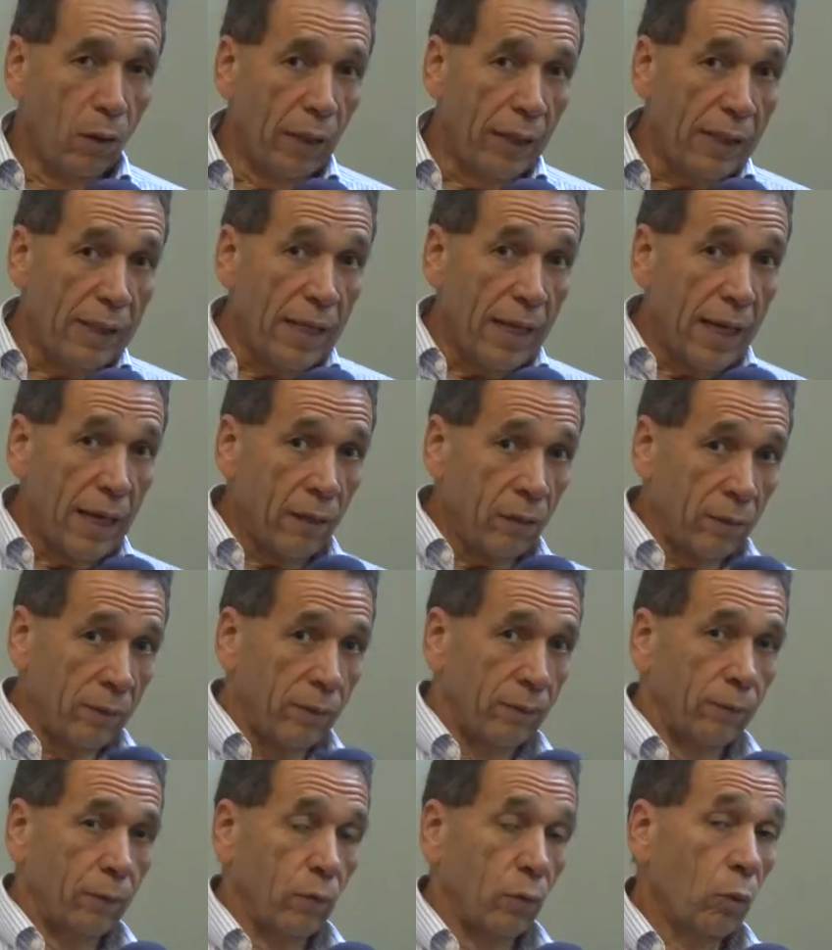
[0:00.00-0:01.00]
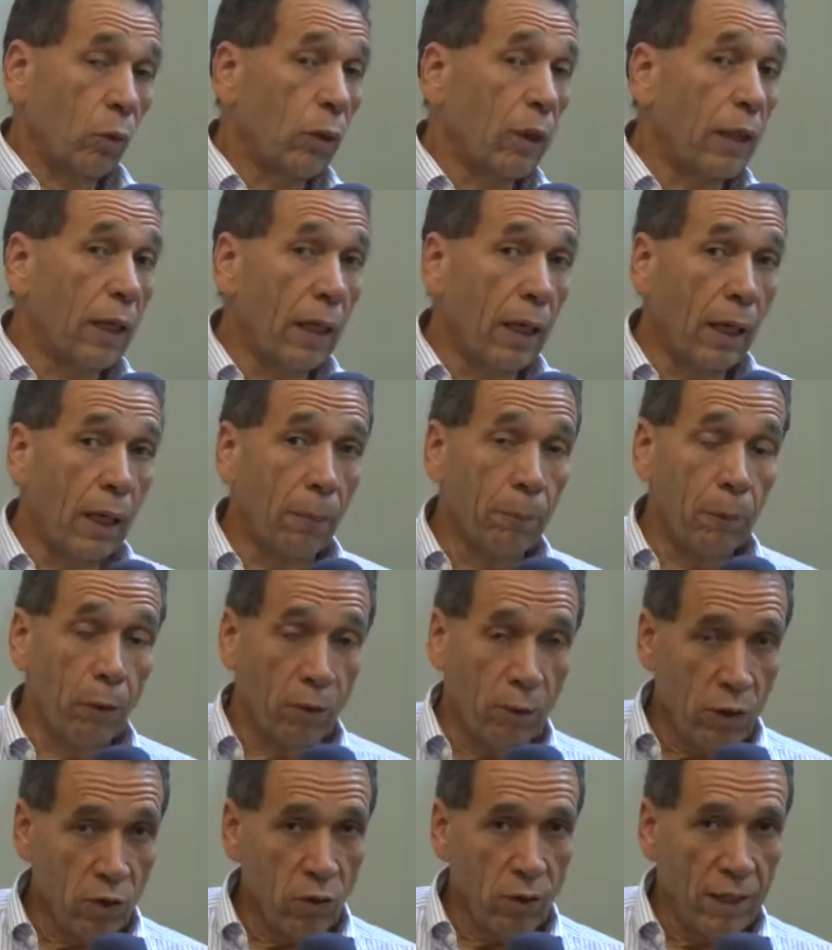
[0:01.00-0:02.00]
Eu reitero o que a
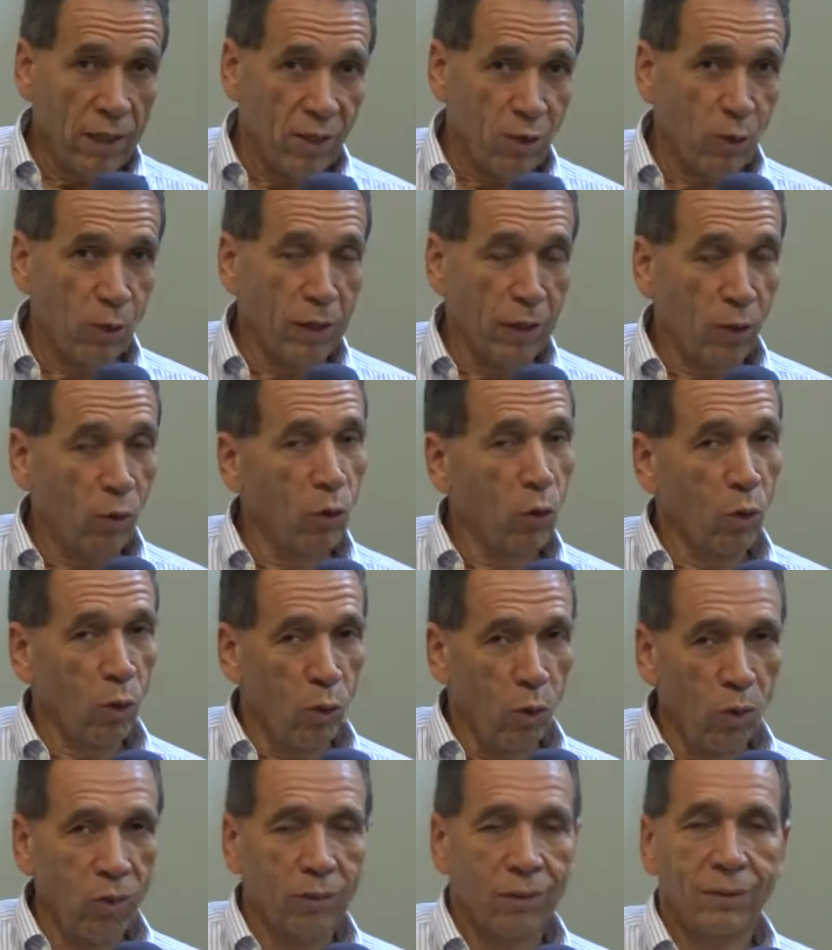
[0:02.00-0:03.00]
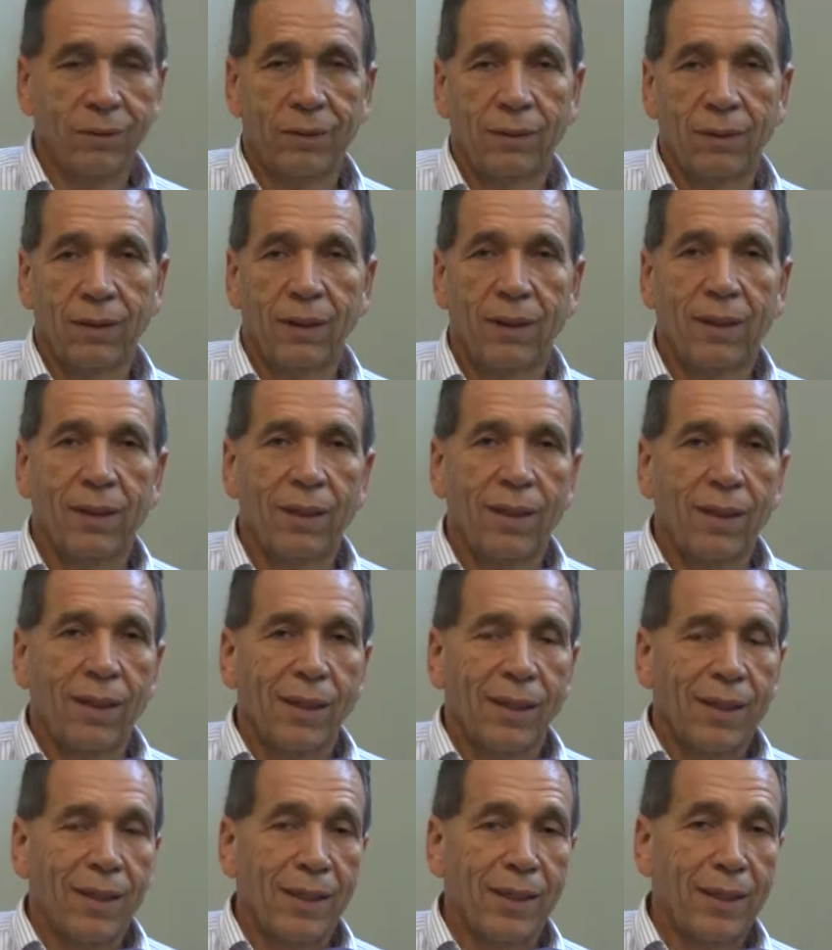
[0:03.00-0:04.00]
professora Sônia colocou,
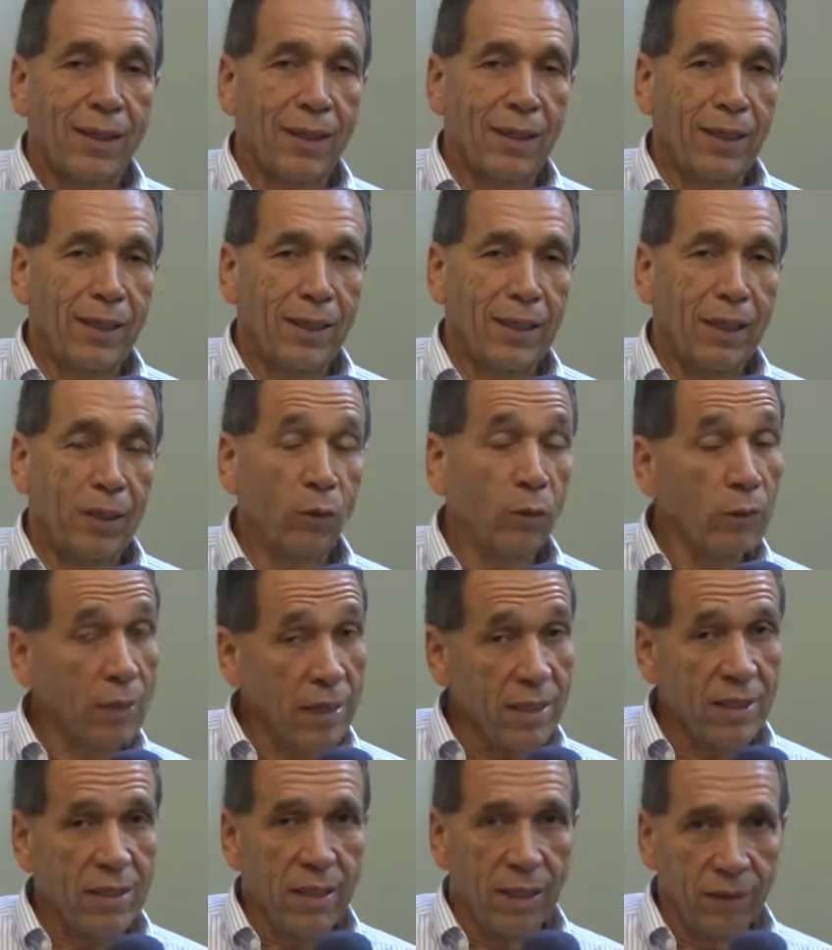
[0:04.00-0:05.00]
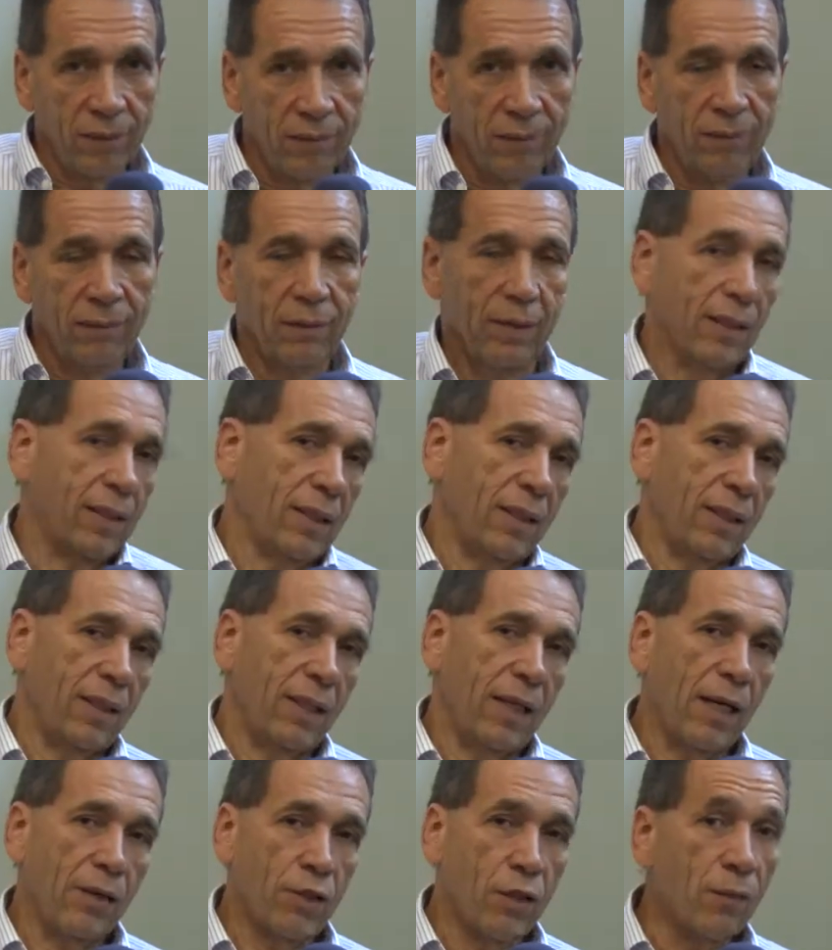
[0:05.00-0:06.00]
que a nutrição
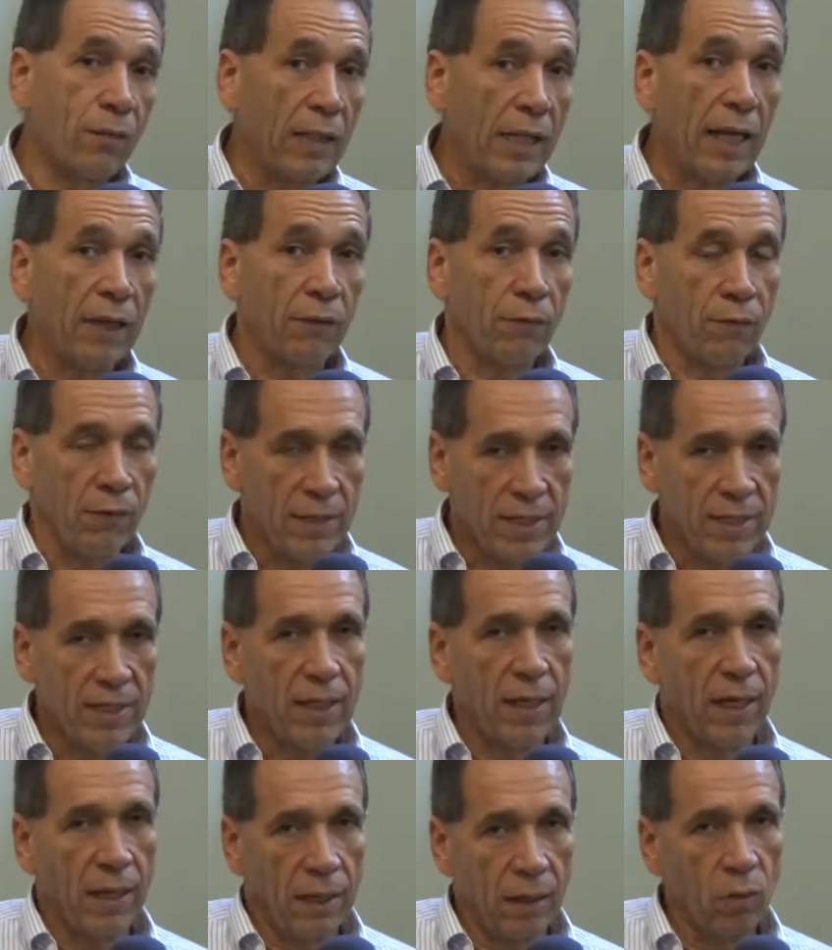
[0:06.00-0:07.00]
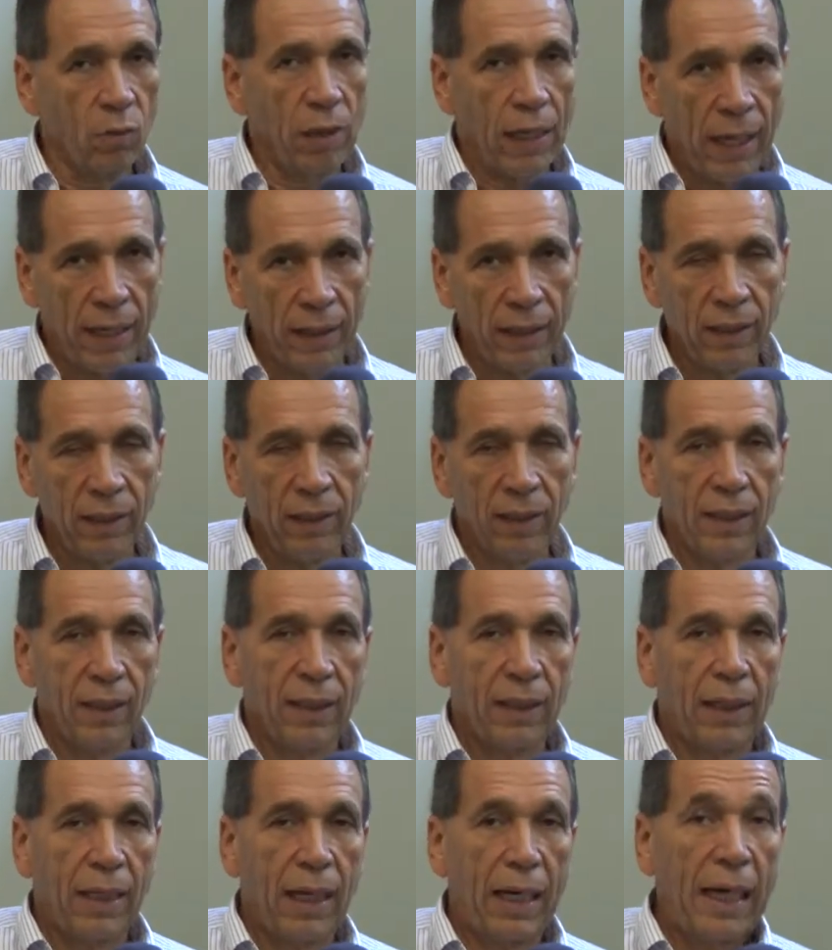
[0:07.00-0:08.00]
e a atividade física regular
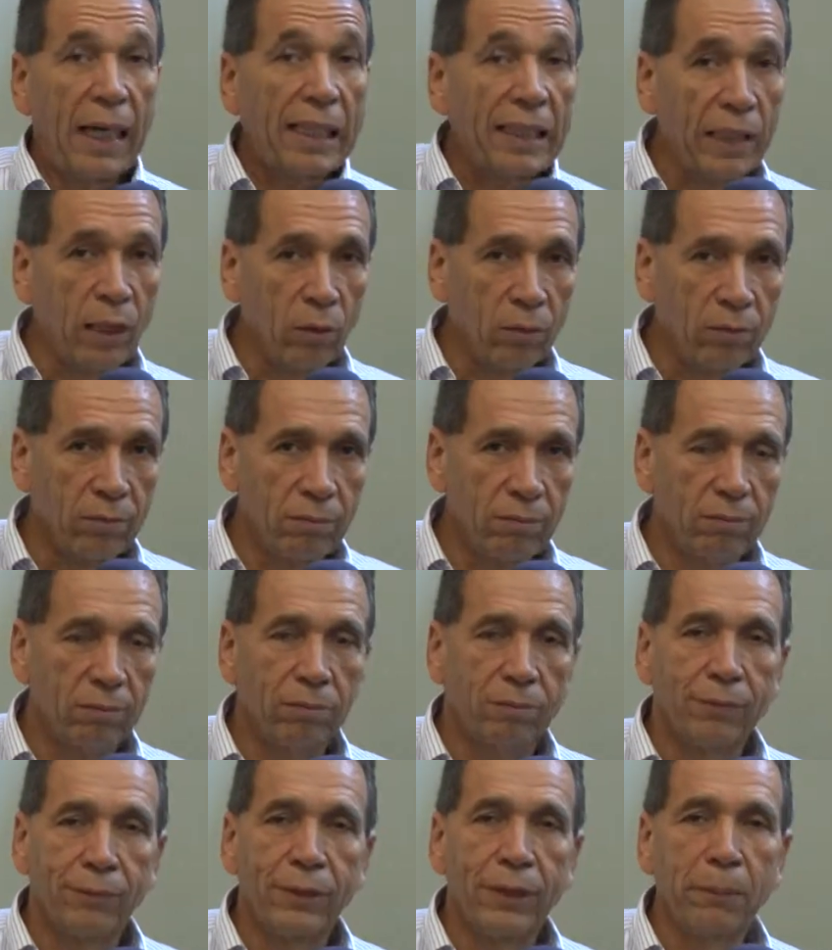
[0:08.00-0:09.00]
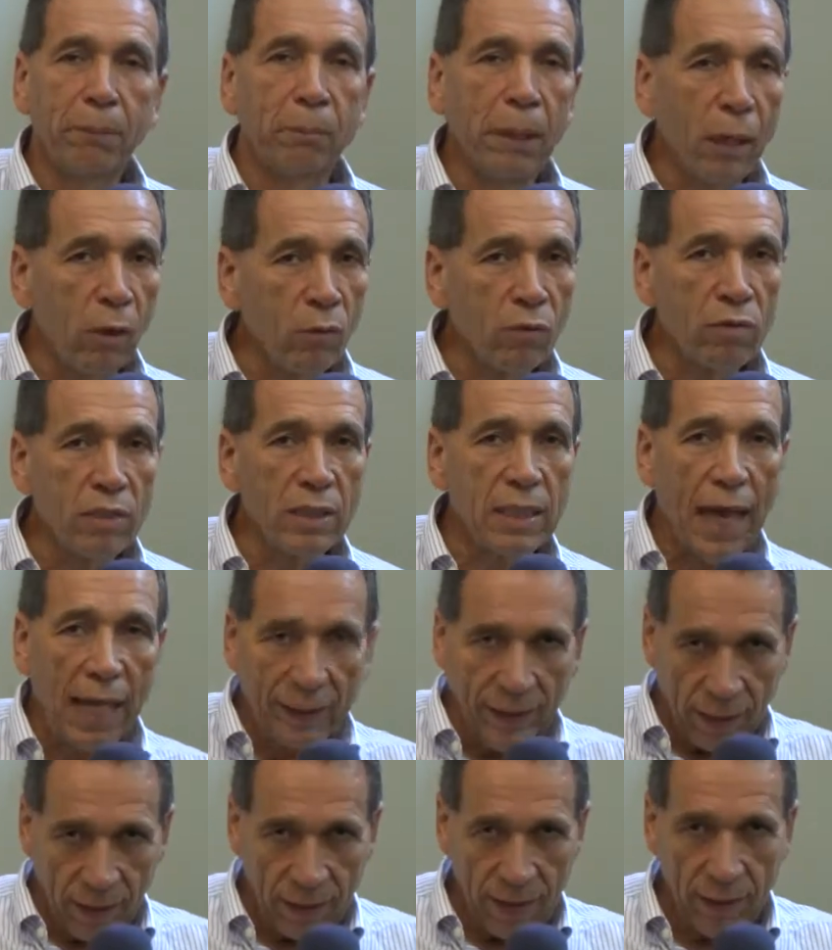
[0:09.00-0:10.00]
andam de mãos
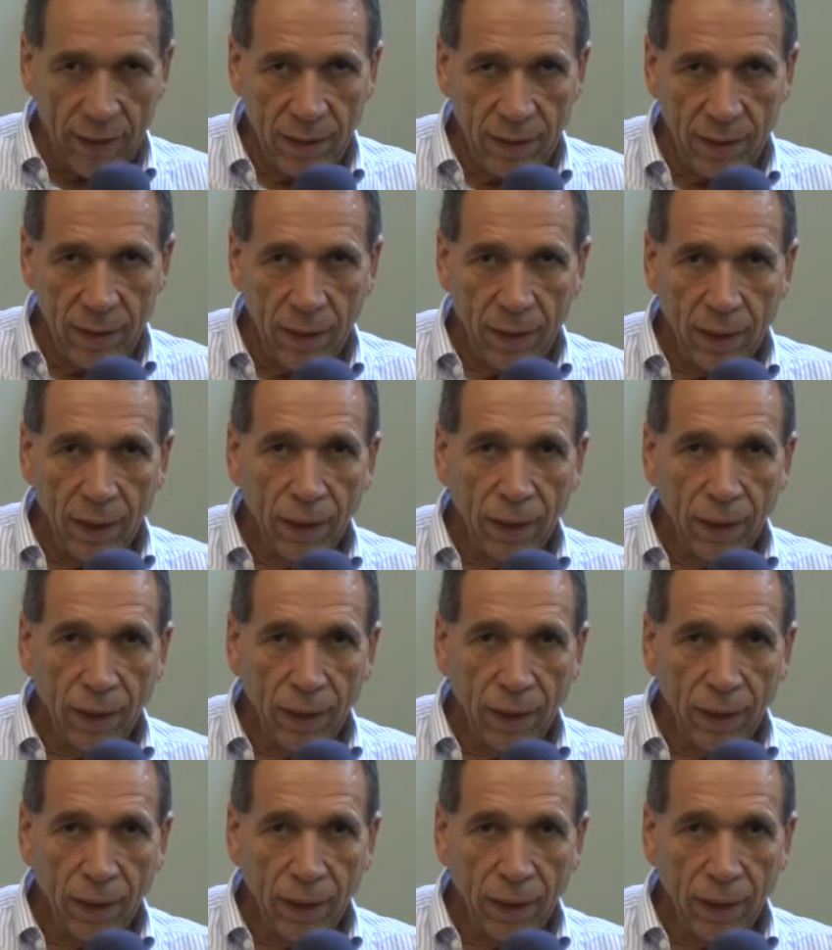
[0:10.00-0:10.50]
dadas.